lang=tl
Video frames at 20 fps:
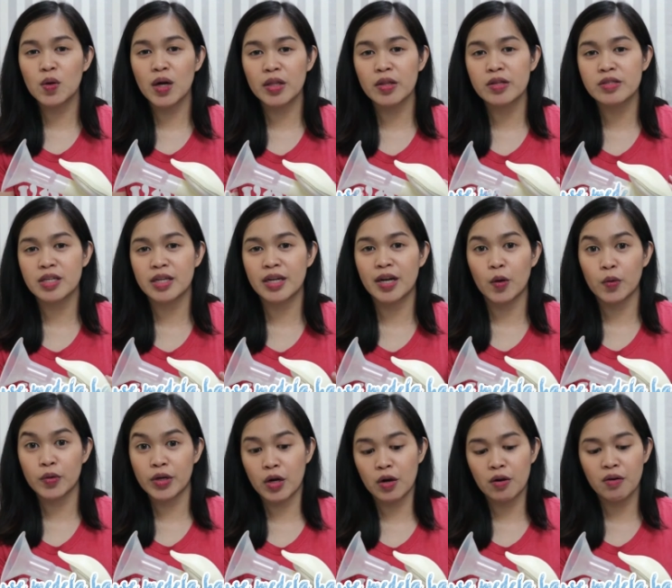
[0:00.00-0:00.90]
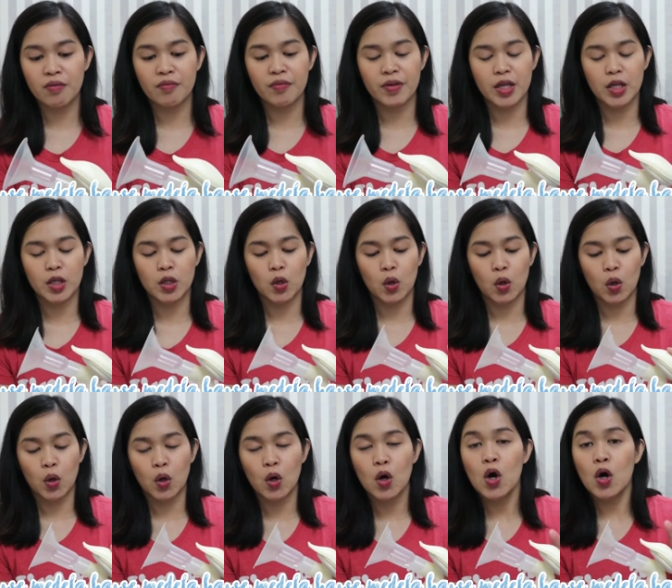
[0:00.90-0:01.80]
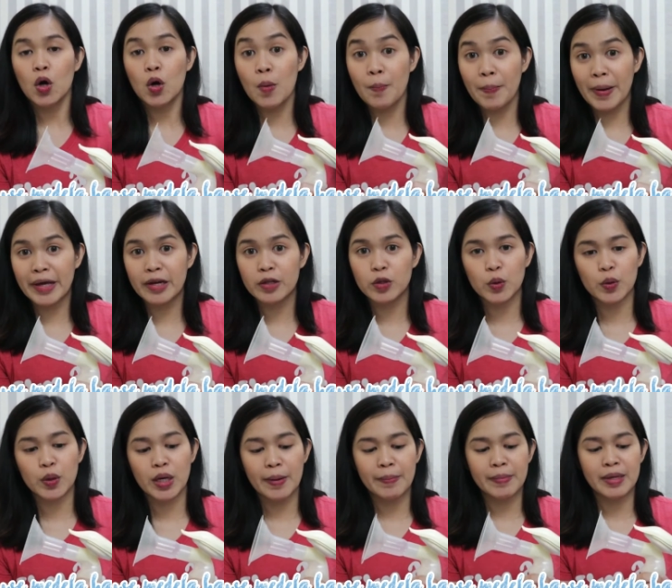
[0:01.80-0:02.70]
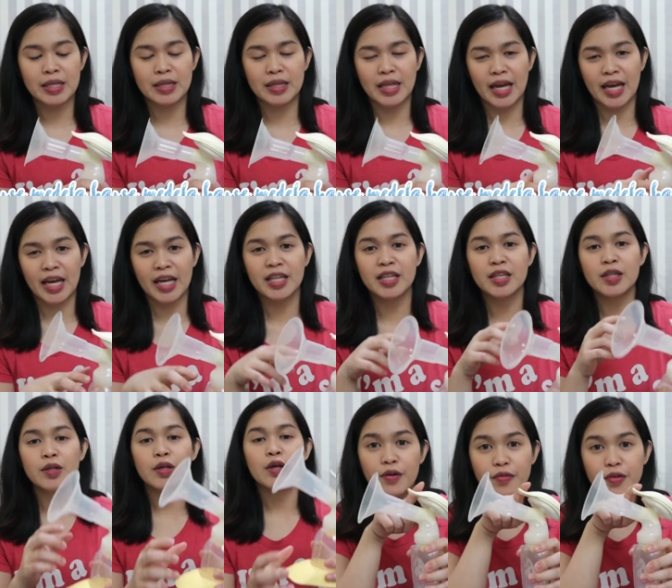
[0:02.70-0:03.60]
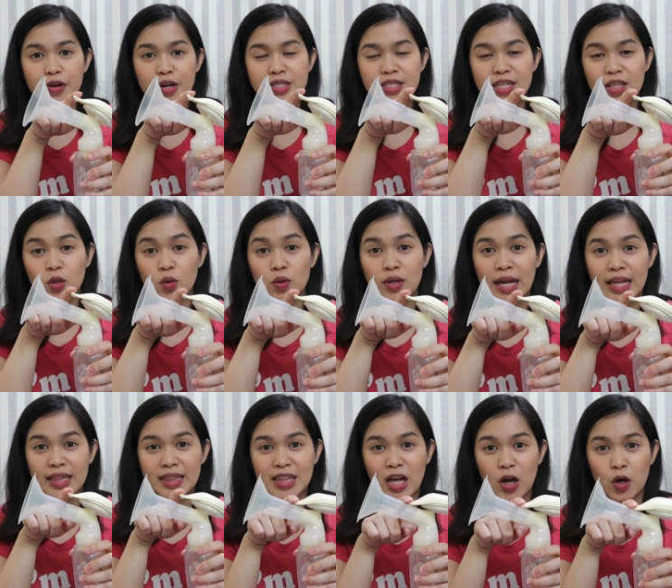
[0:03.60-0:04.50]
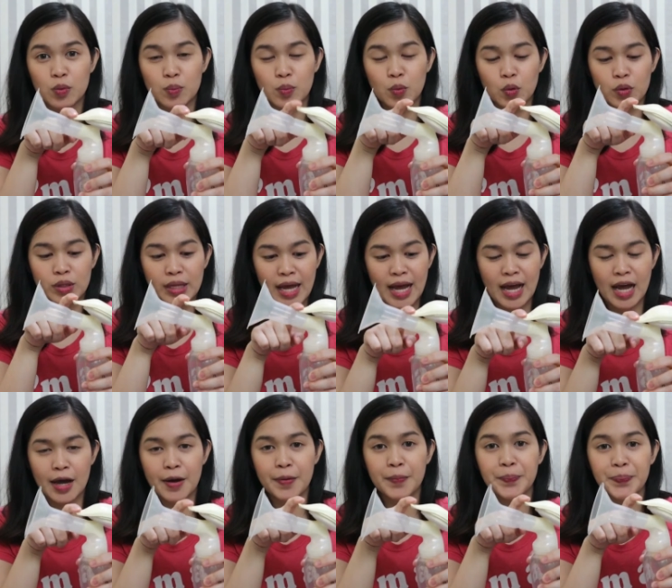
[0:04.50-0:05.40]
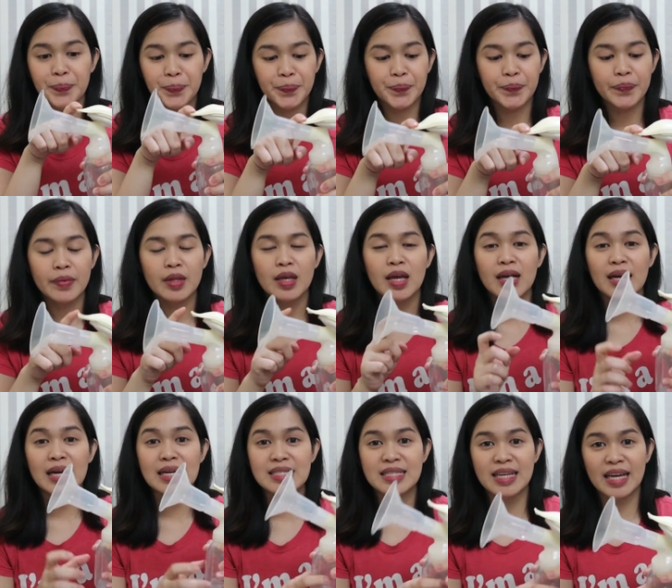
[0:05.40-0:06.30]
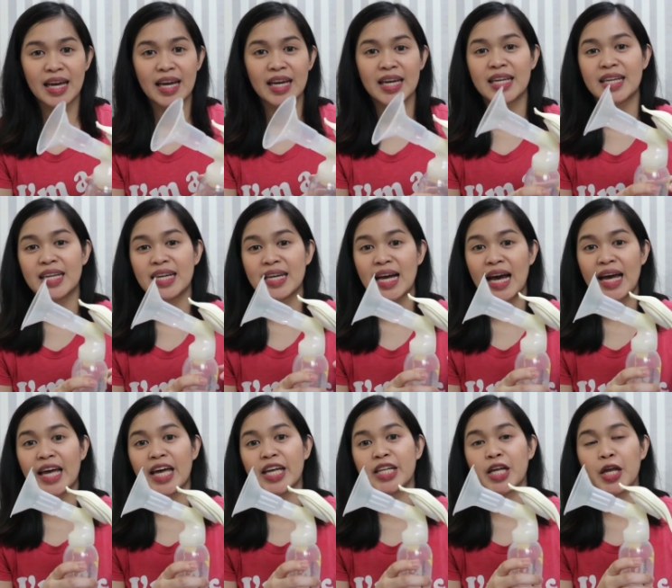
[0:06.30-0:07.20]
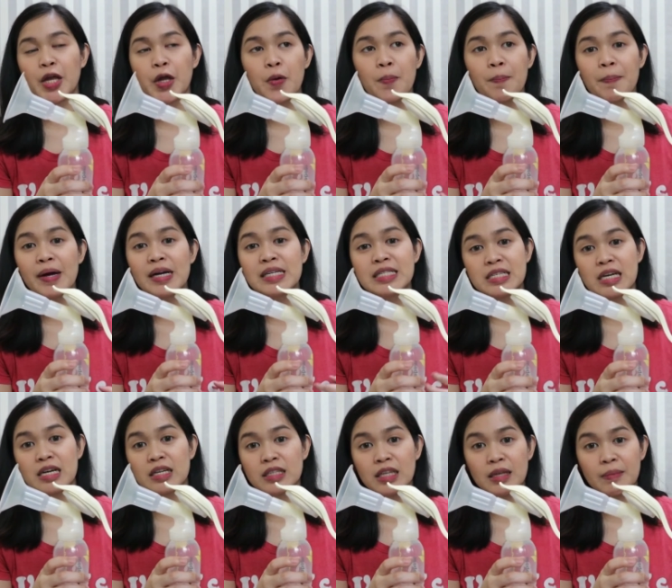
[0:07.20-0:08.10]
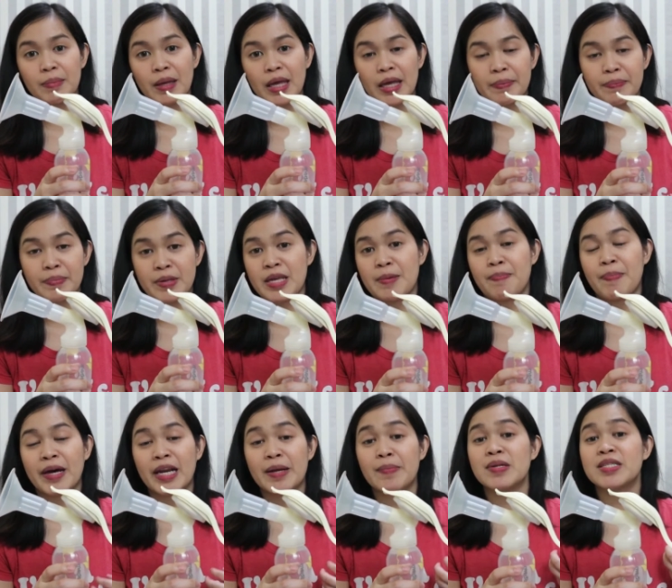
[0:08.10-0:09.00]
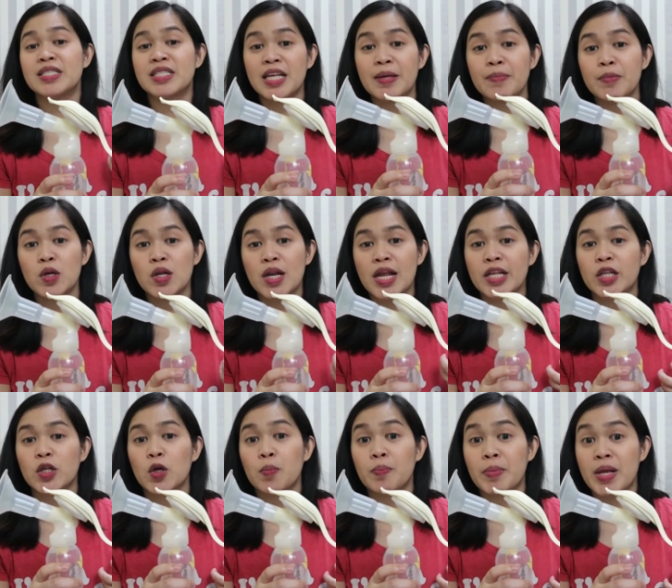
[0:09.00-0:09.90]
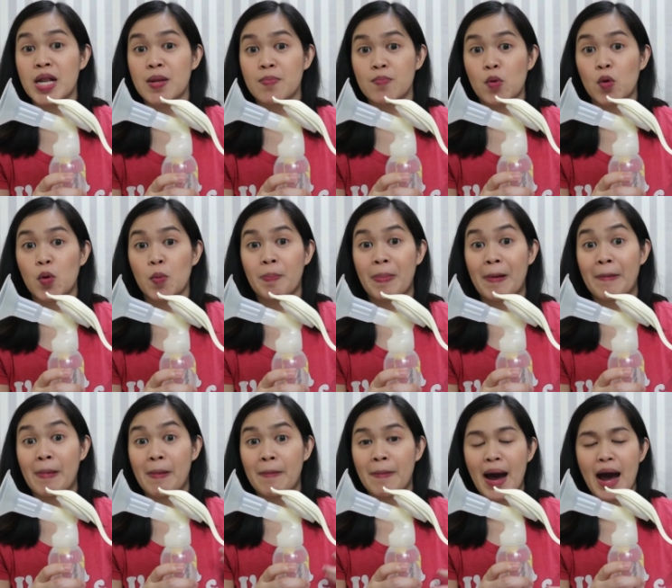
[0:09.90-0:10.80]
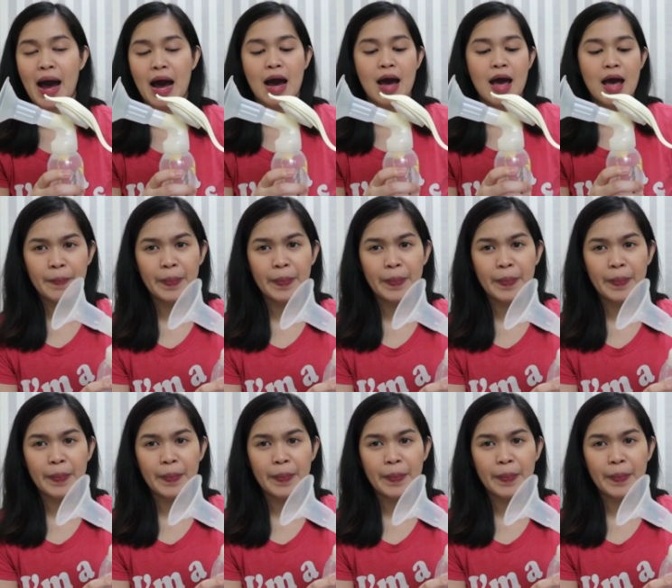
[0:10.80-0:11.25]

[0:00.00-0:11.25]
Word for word: ko nga sa nauna kong video kung paano ito gamitin. First, itong let down muna. Kasi, ginagaya niyo yung pagsak ni baby para ma-stimulate yung milk mo pababa.